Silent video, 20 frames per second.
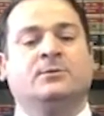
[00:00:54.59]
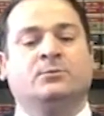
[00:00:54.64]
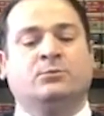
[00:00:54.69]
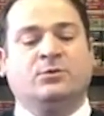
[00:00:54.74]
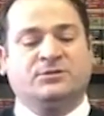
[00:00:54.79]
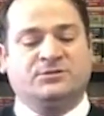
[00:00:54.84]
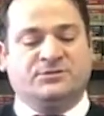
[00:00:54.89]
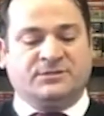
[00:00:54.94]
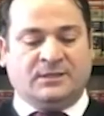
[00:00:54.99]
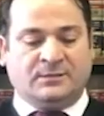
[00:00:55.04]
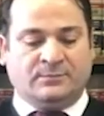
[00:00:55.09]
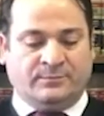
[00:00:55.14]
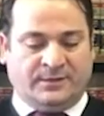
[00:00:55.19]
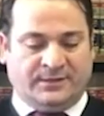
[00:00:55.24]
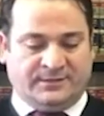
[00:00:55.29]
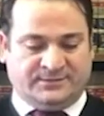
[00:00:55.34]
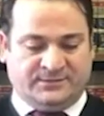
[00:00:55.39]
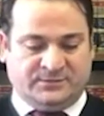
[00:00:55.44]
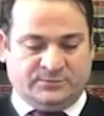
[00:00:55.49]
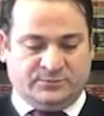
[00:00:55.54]
Bu açıdan
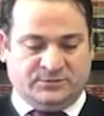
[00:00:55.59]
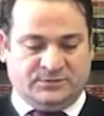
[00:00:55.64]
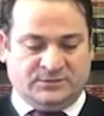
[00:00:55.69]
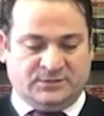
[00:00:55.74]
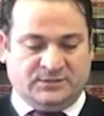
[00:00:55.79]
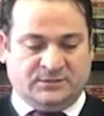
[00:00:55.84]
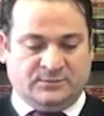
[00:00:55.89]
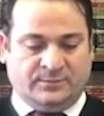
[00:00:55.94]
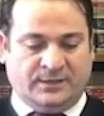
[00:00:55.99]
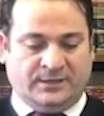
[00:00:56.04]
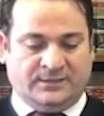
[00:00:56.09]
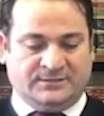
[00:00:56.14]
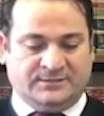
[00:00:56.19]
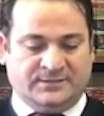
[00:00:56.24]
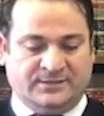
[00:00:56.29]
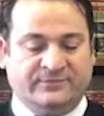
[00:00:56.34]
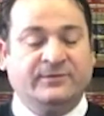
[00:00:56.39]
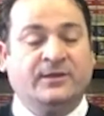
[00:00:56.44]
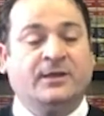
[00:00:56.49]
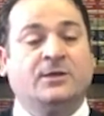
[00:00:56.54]
baktığımızda da
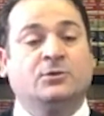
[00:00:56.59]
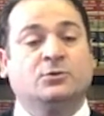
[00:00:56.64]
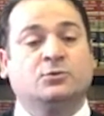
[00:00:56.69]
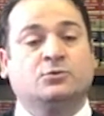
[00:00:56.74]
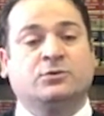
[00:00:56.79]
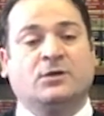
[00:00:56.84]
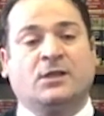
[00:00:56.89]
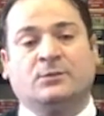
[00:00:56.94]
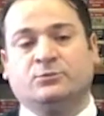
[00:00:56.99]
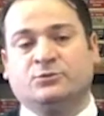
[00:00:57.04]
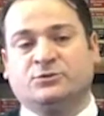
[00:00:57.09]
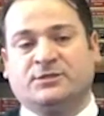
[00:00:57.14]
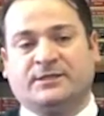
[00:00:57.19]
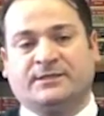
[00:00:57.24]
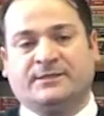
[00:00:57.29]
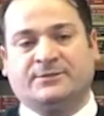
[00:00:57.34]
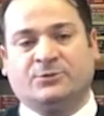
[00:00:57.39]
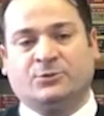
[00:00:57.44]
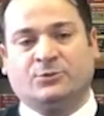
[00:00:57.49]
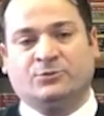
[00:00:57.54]
maalesef kural bu
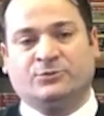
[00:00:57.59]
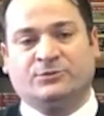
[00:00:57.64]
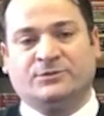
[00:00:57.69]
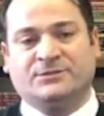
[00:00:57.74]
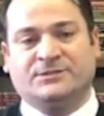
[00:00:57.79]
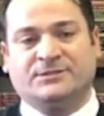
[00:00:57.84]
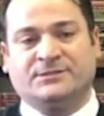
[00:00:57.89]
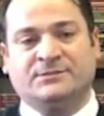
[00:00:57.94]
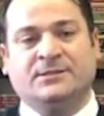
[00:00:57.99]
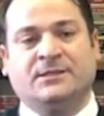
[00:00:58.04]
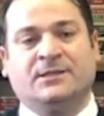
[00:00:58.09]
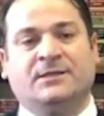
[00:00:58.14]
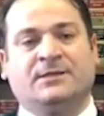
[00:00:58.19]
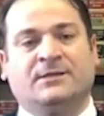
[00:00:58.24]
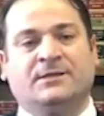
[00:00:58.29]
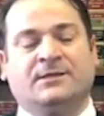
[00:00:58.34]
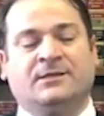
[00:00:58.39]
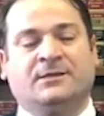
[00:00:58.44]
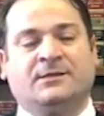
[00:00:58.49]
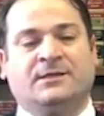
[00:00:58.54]
şekilde olduğu için
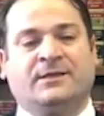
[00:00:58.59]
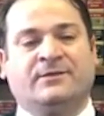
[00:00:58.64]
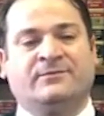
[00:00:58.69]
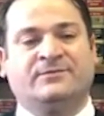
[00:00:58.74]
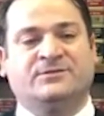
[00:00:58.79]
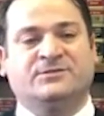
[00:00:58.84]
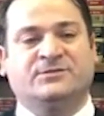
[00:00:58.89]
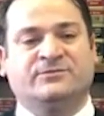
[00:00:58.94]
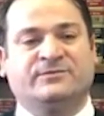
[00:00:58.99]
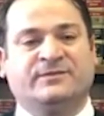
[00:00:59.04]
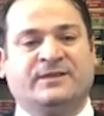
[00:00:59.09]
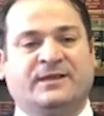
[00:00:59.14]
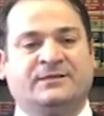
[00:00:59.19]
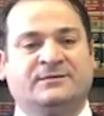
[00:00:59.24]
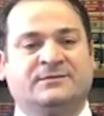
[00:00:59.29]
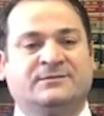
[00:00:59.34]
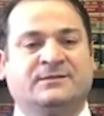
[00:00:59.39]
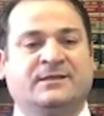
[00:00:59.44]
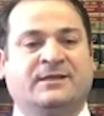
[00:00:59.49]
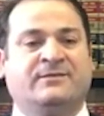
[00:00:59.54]
e, evli
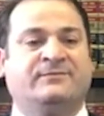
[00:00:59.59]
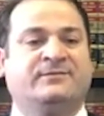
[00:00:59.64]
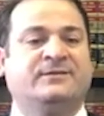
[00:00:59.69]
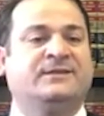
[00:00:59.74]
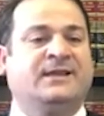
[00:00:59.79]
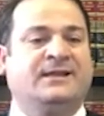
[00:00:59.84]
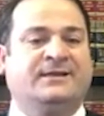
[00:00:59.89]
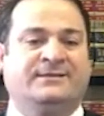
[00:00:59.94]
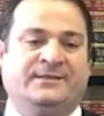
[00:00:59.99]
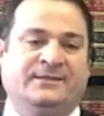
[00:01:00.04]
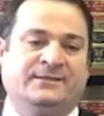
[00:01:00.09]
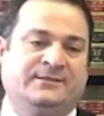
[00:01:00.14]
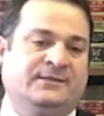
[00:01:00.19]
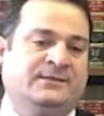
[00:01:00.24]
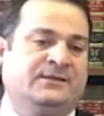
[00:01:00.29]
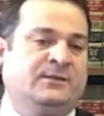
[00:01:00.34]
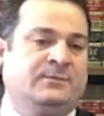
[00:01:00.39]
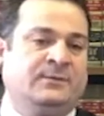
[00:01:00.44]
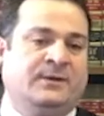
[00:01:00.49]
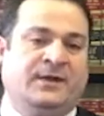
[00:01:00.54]
çiftler, evliler diye
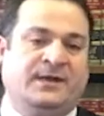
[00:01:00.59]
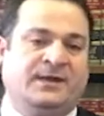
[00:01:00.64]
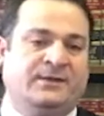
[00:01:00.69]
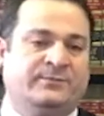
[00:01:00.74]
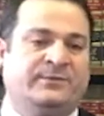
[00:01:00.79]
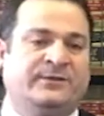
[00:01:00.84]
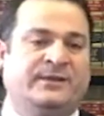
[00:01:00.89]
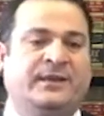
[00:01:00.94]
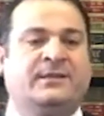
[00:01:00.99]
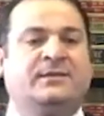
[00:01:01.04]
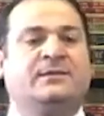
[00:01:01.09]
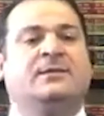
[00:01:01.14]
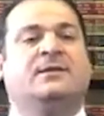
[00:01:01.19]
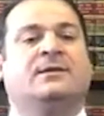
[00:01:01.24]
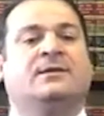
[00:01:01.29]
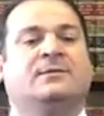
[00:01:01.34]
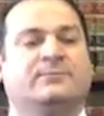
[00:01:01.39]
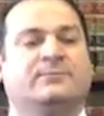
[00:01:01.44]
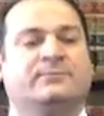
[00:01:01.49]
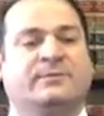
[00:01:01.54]
değil ama her birey
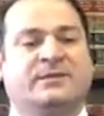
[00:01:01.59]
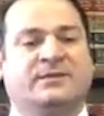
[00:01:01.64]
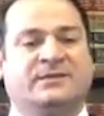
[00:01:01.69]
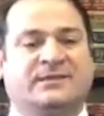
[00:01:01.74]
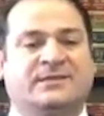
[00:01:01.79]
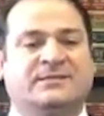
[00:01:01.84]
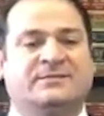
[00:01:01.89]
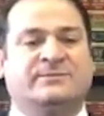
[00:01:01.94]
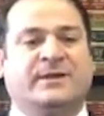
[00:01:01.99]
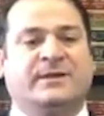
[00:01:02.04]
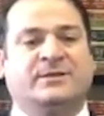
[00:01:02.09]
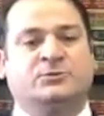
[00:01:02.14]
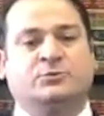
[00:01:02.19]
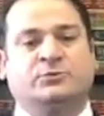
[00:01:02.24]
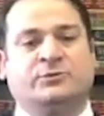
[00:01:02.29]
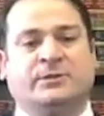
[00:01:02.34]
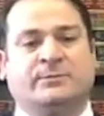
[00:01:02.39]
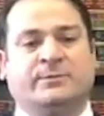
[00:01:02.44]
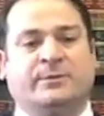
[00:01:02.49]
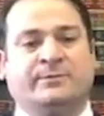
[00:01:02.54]
bir kez
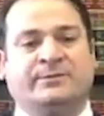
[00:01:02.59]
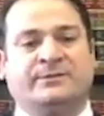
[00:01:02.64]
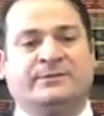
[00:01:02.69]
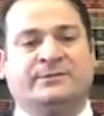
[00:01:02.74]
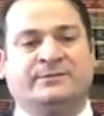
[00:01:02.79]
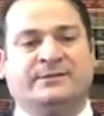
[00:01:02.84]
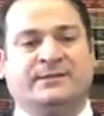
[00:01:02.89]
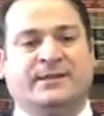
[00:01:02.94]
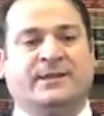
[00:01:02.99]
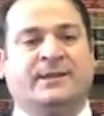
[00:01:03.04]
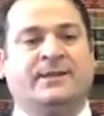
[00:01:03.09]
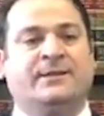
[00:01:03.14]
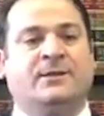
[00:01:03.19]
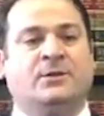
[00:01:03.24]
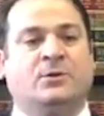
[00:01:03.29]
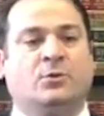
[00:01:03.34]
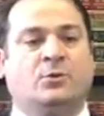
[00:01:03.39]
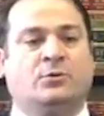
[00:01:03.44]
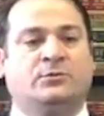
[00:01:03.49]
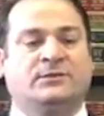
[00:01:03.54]
başvuru yapabilir diye
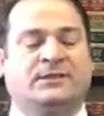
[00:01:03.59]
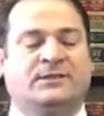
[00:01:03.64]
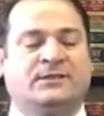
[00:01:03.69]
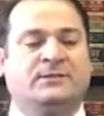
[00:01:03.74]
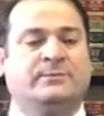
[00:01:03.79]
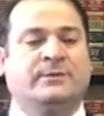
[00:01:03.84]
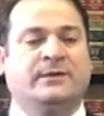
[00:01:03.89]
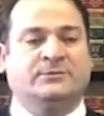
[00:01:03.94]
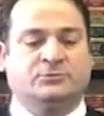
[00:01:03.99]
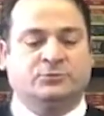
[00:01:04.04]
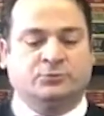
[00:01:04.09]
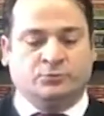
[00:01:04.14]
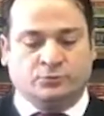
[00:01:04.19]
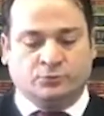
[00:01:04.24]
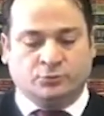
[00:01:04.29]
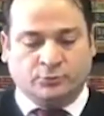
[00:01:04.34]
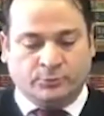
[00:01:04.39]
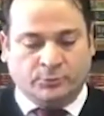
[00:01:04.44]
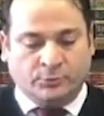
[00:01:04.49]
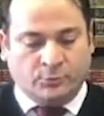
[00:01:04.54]
orada iki başvuru
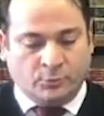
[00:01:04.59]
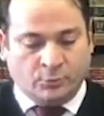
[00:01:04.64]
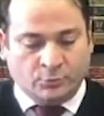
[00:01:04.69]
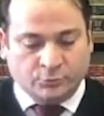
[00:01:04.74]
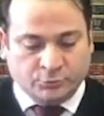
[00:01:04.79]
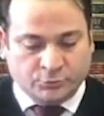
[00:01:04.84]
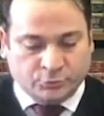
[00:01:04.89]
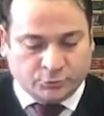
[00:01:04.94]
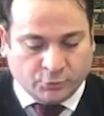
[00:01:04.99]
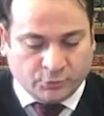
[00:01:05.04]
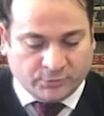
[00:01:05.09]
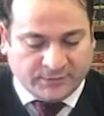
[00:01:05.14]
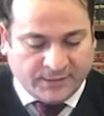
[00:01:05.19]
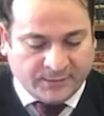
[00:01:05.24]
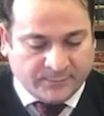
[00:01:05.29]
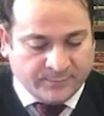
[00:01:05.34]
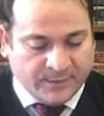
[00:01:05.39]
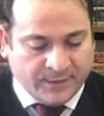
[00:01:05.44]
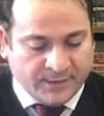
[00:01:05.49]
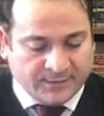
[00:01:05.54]
durumu oluşuyor
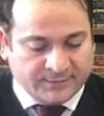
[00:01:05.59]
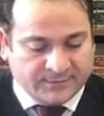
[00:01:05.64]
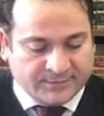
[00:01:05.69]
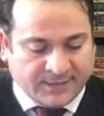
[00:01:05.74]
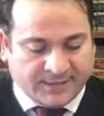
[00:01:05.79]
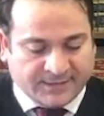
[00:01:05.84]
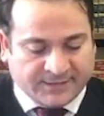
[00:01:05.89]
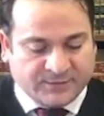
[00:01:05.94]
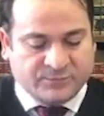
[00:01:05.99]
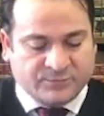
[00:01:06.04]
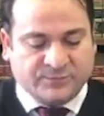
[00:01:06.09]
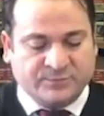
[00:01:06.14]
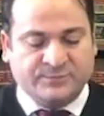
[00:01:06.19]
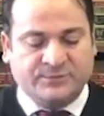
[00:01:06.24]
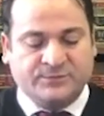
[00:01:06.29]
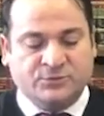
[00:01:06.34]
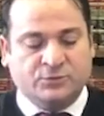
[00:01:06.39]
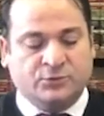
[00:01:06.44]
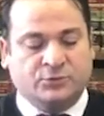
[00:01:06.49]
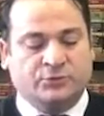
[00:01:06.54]
deyip
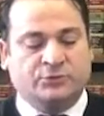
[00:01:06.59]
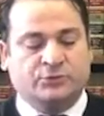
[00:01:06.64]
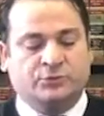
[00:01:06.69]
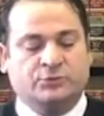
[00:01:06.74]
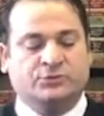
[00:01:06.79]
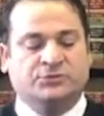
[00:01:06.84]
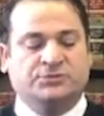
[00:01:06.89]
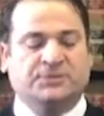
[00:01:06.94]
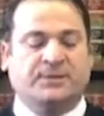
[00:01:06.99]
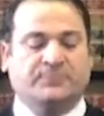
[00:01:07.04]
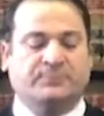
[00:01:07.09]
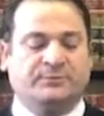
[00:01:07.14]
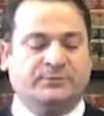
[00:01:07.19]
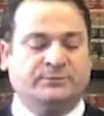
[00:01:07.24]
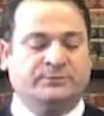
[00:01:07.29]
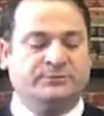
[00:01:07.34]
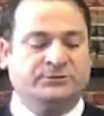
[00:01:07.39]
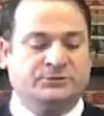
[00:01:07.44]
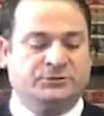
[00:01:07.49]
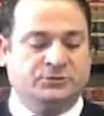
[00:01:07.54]
takipçimizin sorusunu
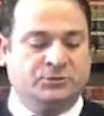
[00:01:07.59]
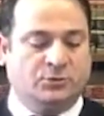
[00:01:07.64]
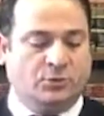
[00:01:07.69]
cevaplamış